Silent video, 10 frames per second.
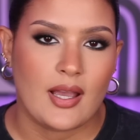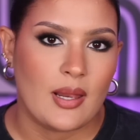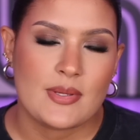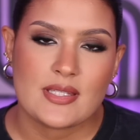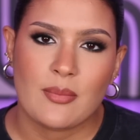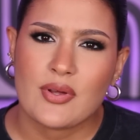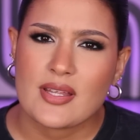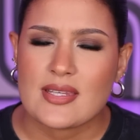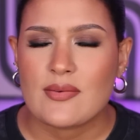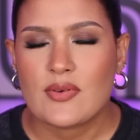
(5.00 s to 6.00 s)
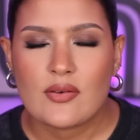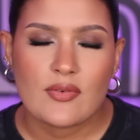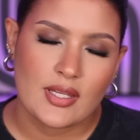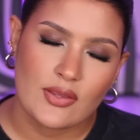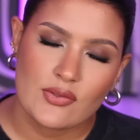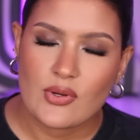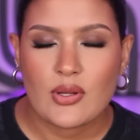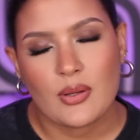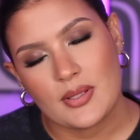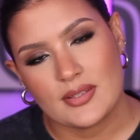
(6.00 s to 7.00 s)
canal mis amores y bienvenidos a una
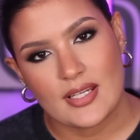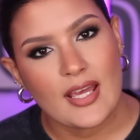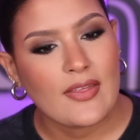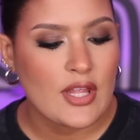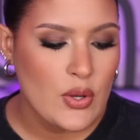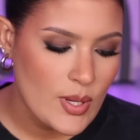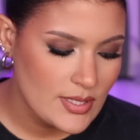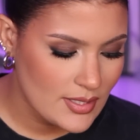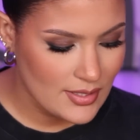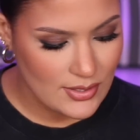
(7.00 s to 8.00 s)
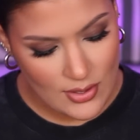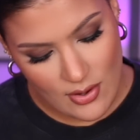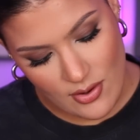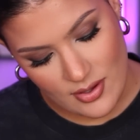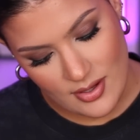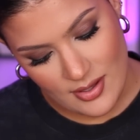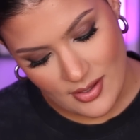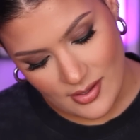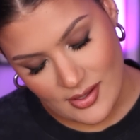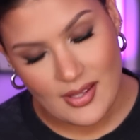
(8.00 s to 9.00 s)
nueva entrega de nuestra sección
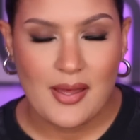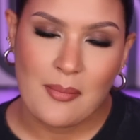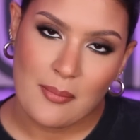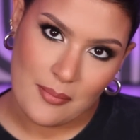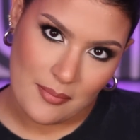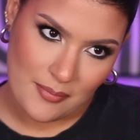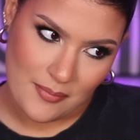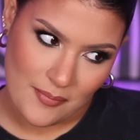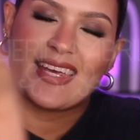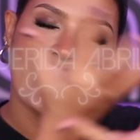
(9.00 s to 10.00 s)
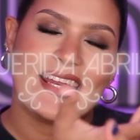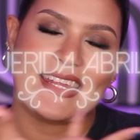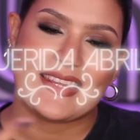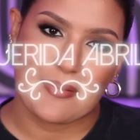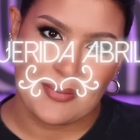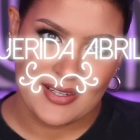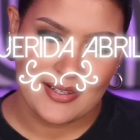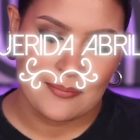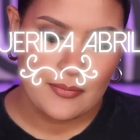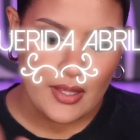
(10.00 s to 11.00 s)
Querida
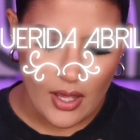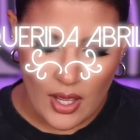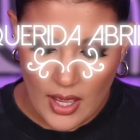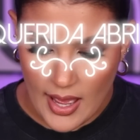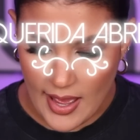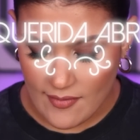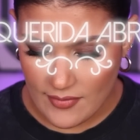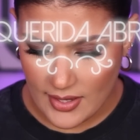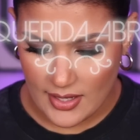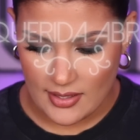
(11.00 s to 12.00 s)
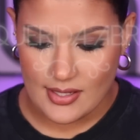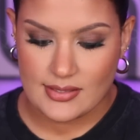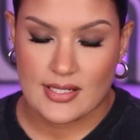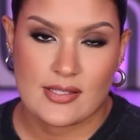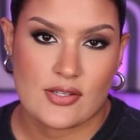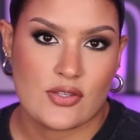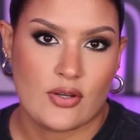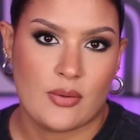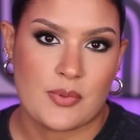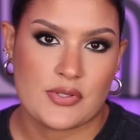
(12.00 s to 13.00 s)
Abril A ver, esta es la
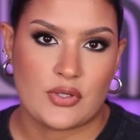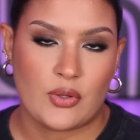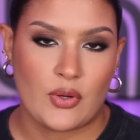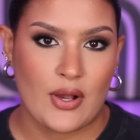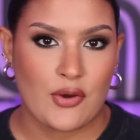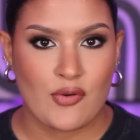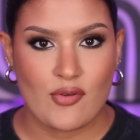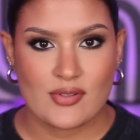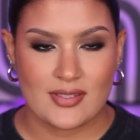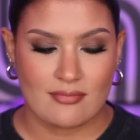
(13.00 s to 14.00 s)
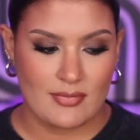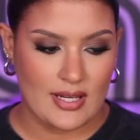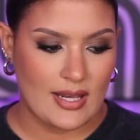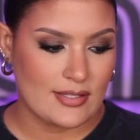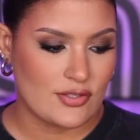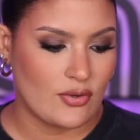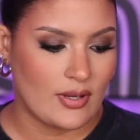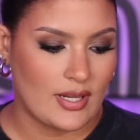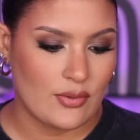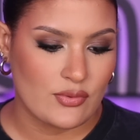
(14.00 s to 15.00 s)
sección, por si no la conocen, es la sección
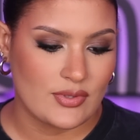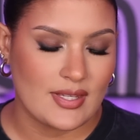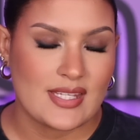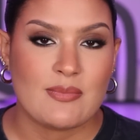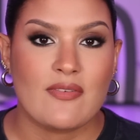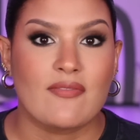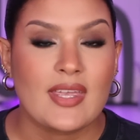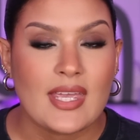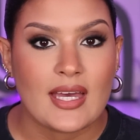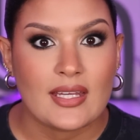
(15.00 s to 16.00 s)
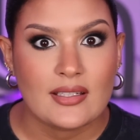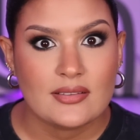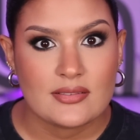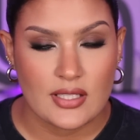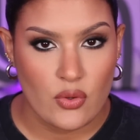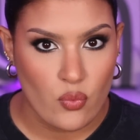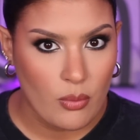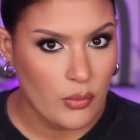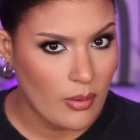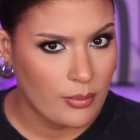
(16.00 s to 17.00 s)
en la que ustedes me envían Si eres
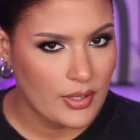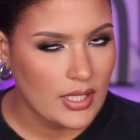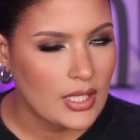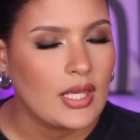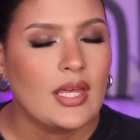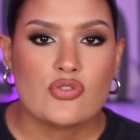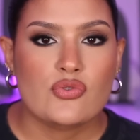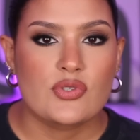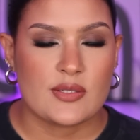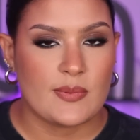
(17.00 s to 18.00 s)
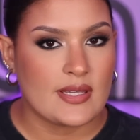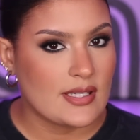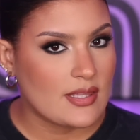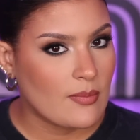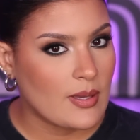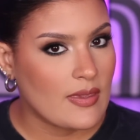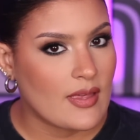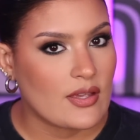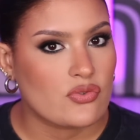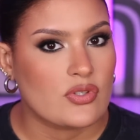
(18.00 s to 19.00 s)
nuevo o nuevo por aquí, sus experiencias de
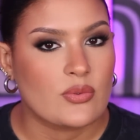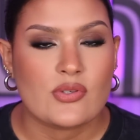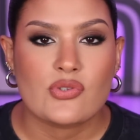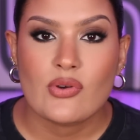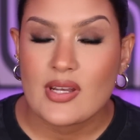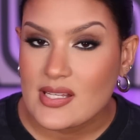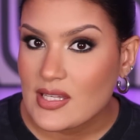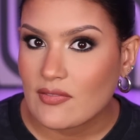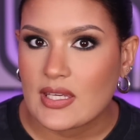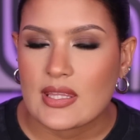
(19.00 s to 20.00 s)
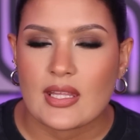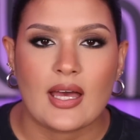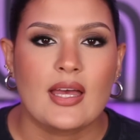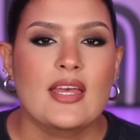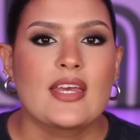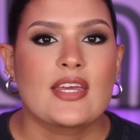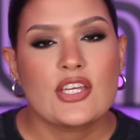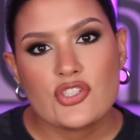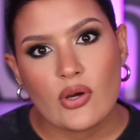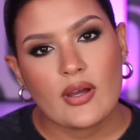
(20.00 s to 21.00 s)
vida, sus situaciones de vida
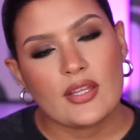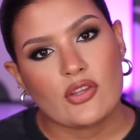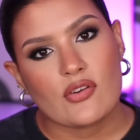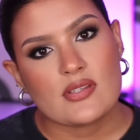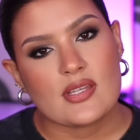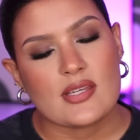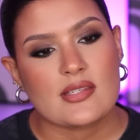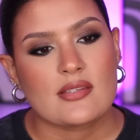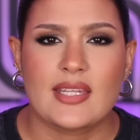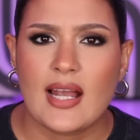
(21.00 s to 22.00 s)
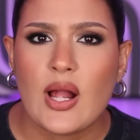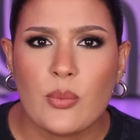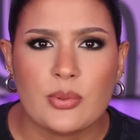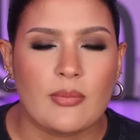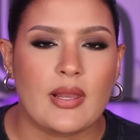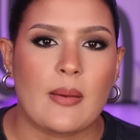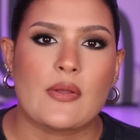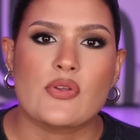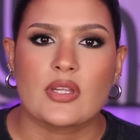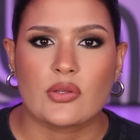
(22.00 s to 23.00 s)
Y yo entonces, si tienen algún problema,
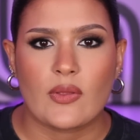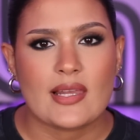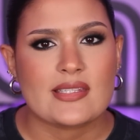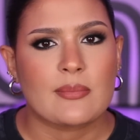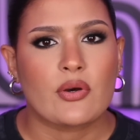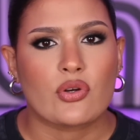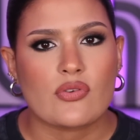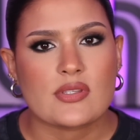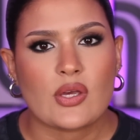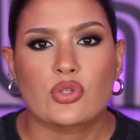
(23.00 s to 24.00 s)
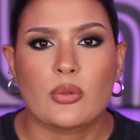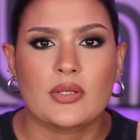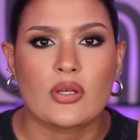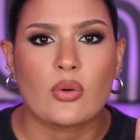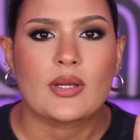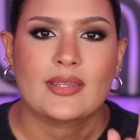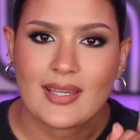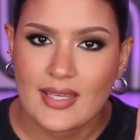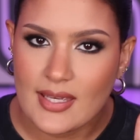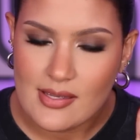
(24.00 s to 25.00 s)
yo intento darles el mejor consejo tomando en
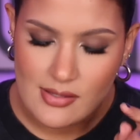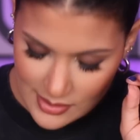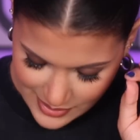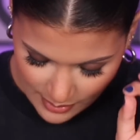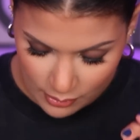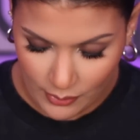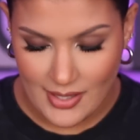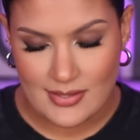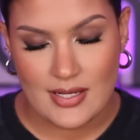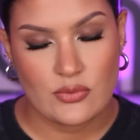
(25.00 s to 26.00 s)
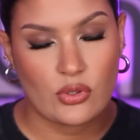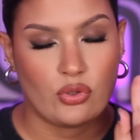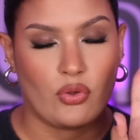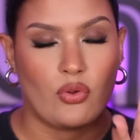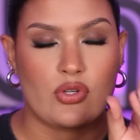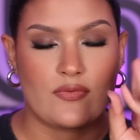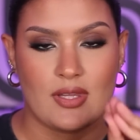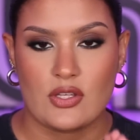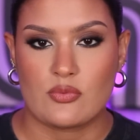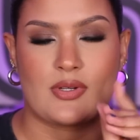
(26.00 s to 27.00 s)
cuenta que Siempre voy a decir esto en todos los
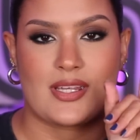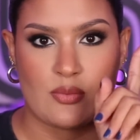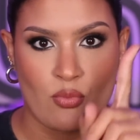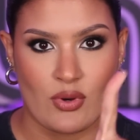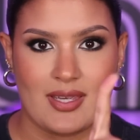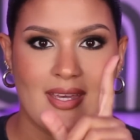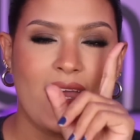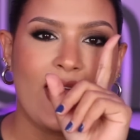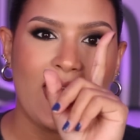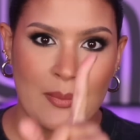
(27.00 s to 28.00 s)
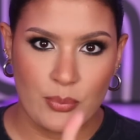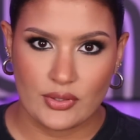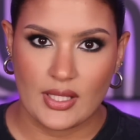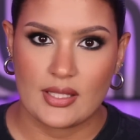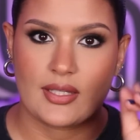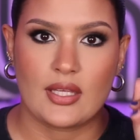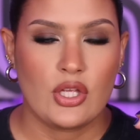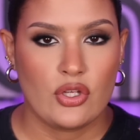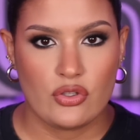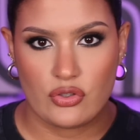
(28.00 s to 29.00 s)
videos porque es muy importante.
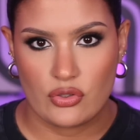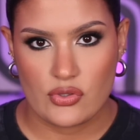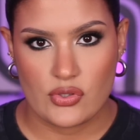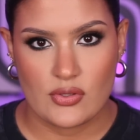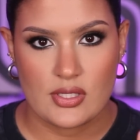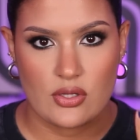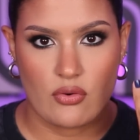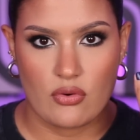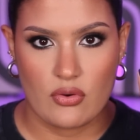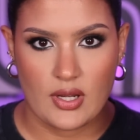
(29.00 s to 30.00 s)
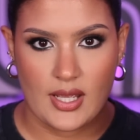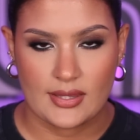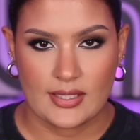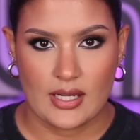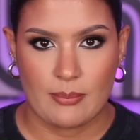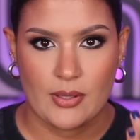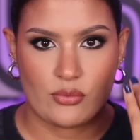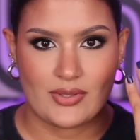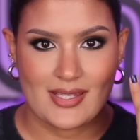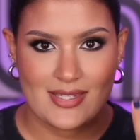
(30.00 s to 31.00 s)
Yo no soy psicóloga,
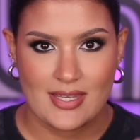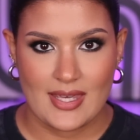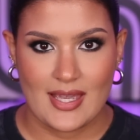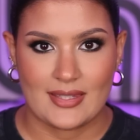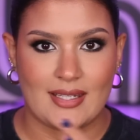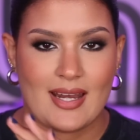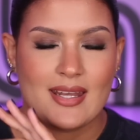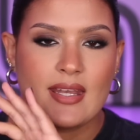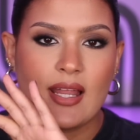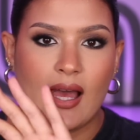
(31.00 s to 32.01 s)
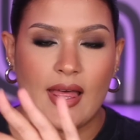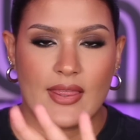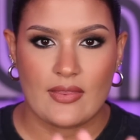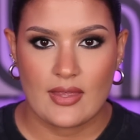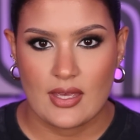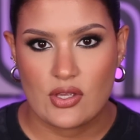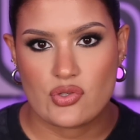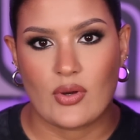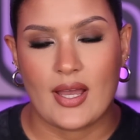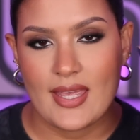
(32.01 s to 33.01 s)
terapeuta, psiquiatra, nada de
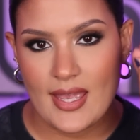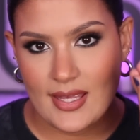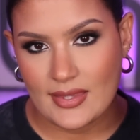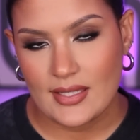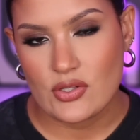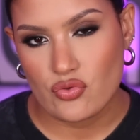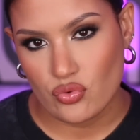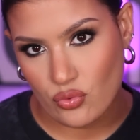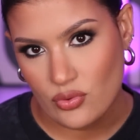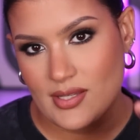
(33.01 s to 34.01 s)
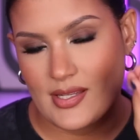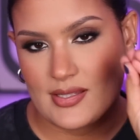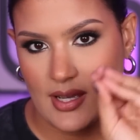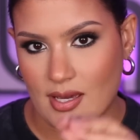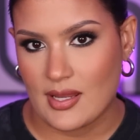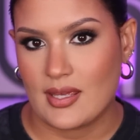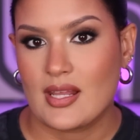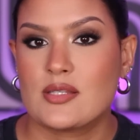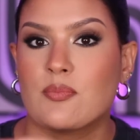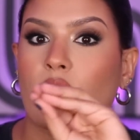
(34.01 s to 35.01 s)
eso. Hay gente que estudia esas
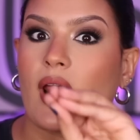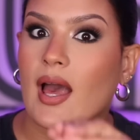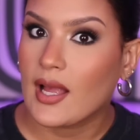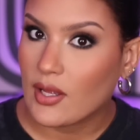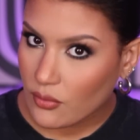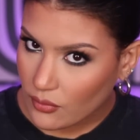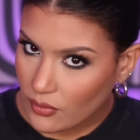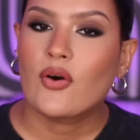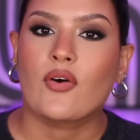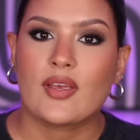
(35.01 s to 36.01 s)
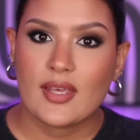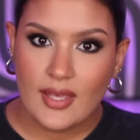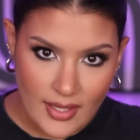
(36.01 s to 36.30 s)
carreras por algo, ¿ok?